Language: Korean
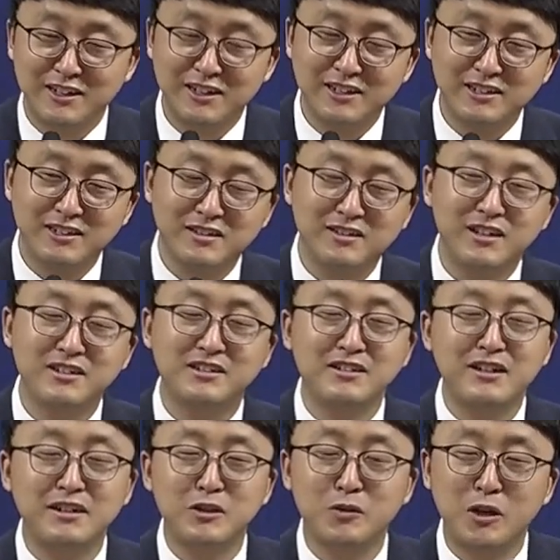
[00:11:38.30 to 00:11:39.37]
식사
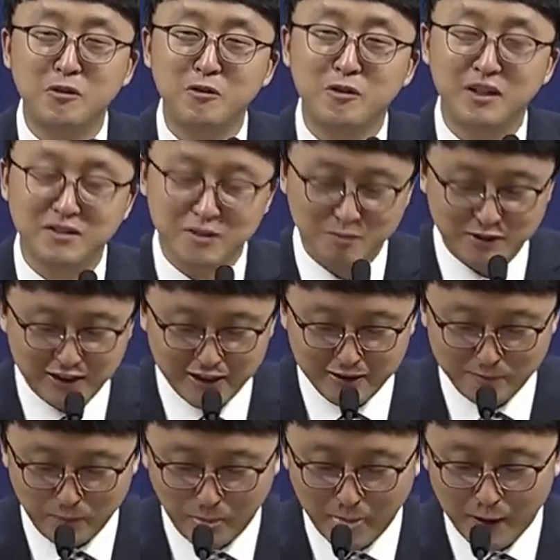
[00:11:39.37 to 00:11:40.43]
시간이 된 것 같습니다.
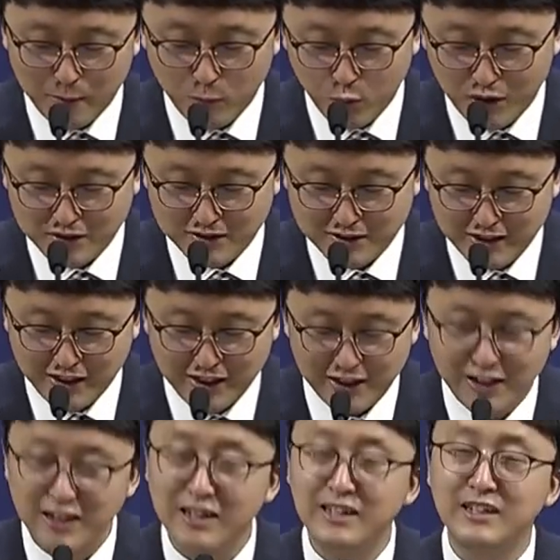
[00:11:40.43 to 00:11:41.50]
보아스가
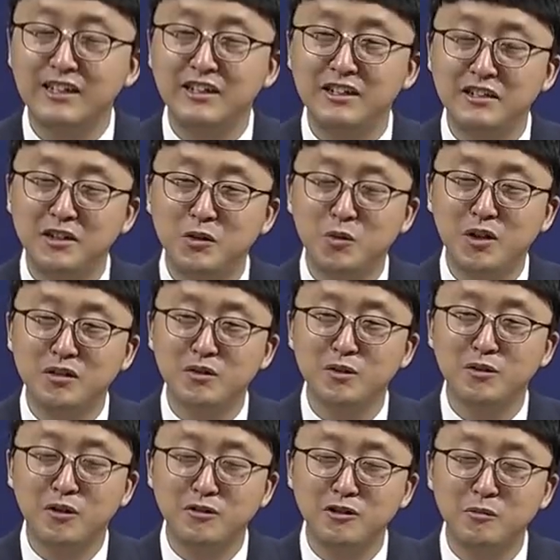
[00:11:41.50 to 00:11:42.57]
이리로 와서
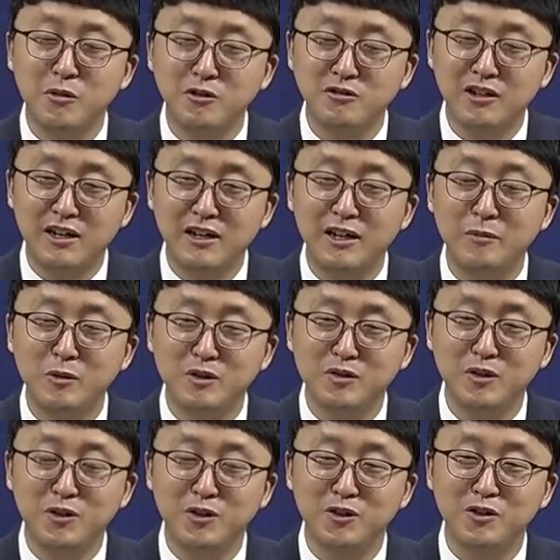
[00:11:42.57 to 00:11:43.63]
떡을 먹으라
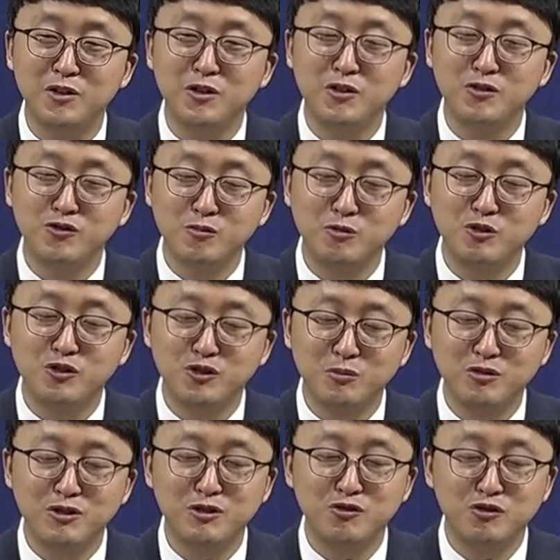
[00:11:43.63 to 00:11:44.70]
하면서
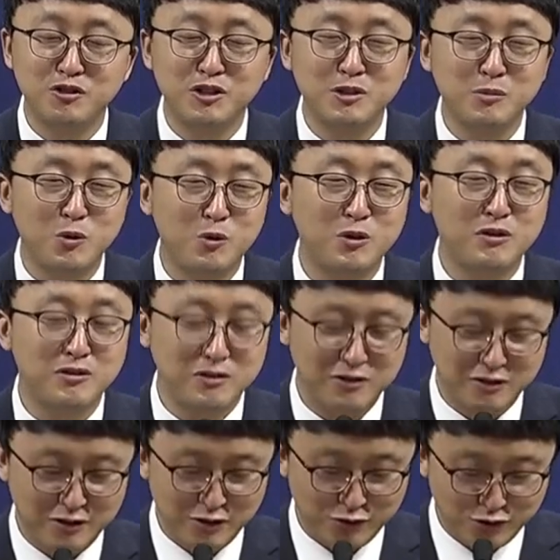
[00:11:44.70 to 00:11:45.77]
우물쭈물 눈치 보고
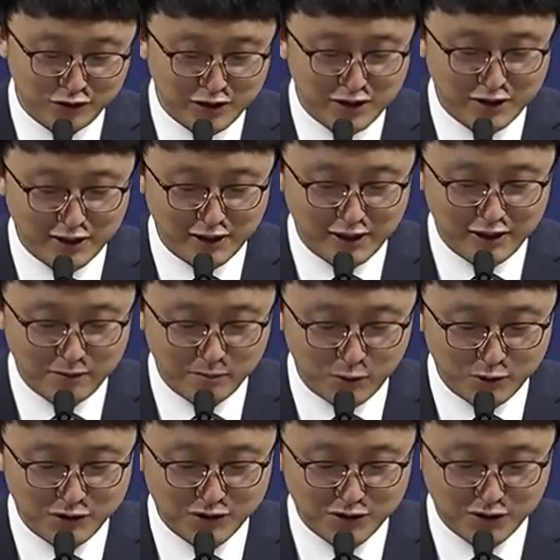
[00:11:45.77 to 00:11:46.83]
있는 룻에게
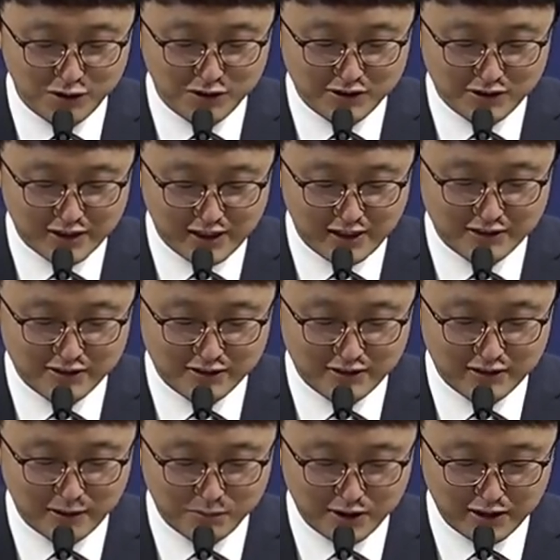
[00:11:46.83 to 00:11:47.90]
먼저 제안을
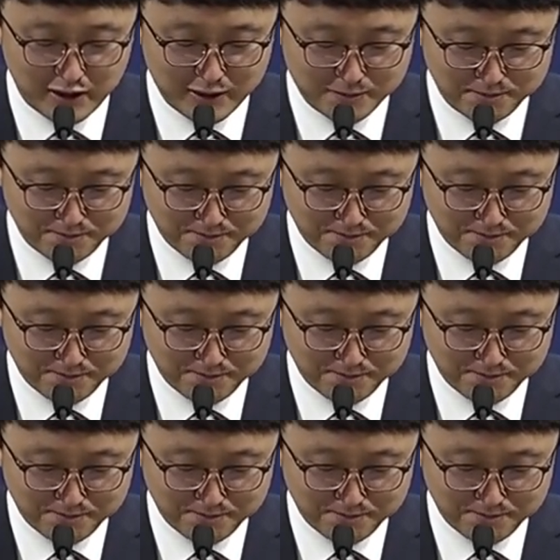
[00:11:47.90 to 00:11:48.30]
합니다.